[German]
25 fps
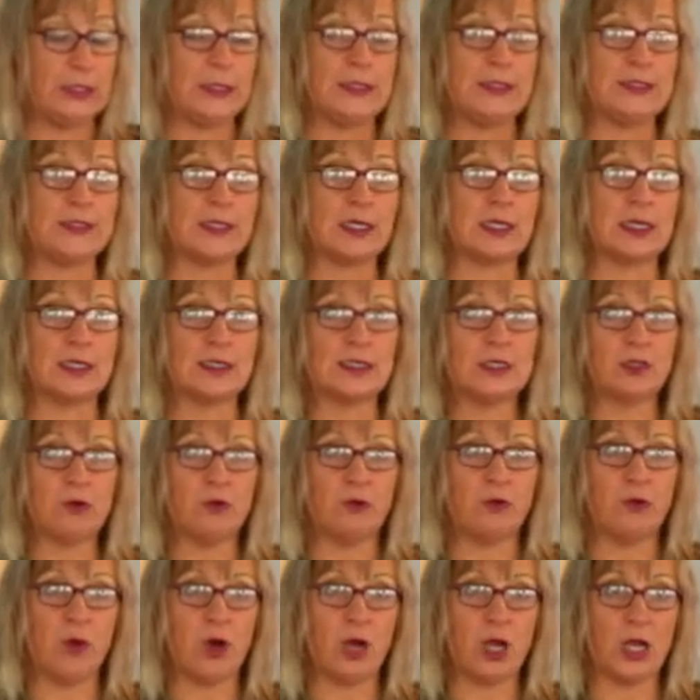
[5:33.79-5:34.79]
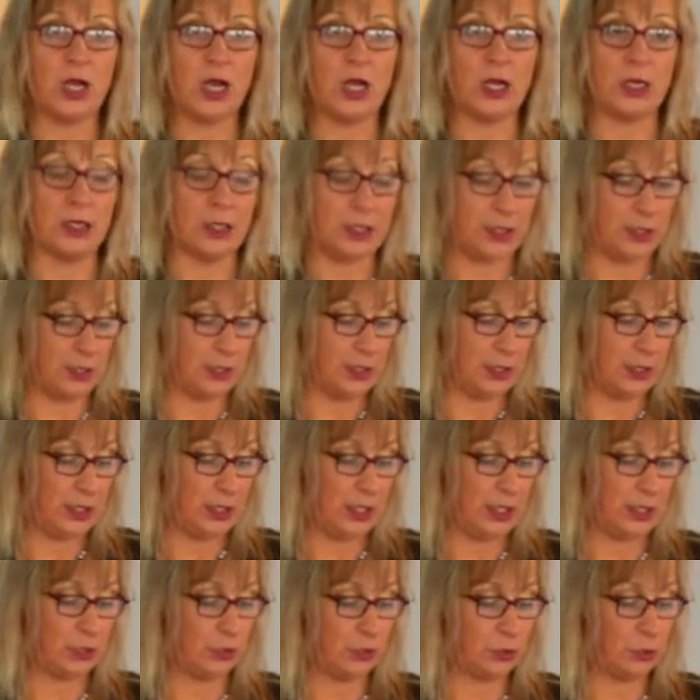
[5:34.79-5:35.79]
Dieser ganze Vorgang
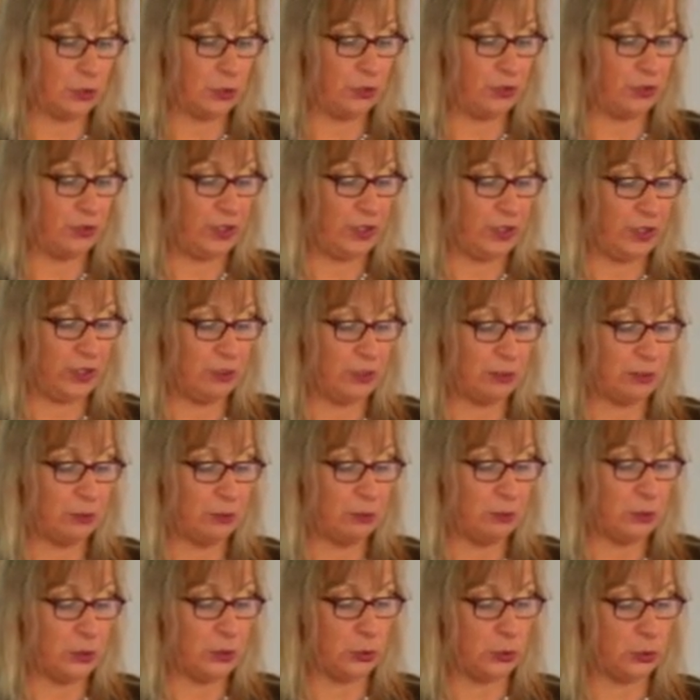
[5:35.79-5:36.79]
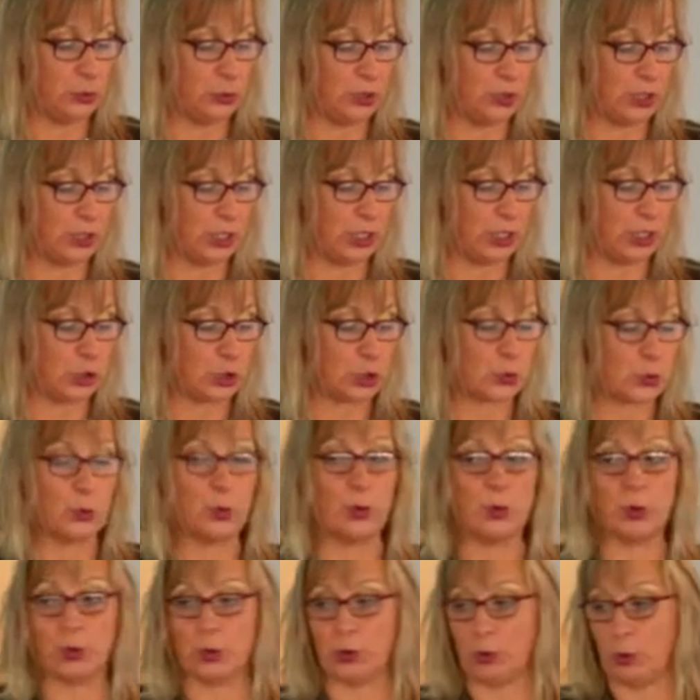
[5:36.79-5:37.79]
hat nur wenige Minuten in
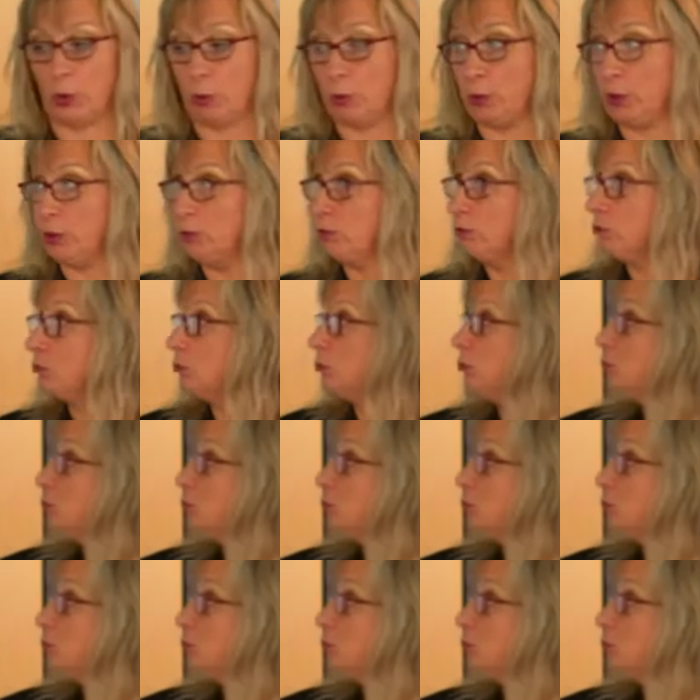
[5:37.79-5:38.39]
Anspruch genommen.